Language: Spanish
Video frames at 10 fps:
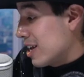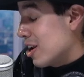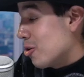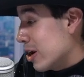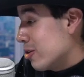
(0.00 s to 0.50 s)
que a
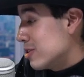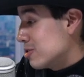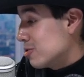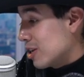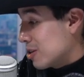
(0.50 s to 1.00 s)
lo largo de
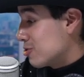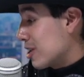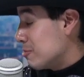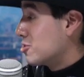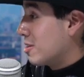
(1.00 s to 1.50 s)
estos años
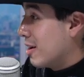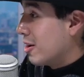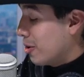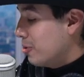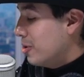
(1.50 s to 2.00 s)
que hemos
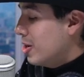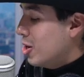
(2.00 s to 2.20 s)
trabajado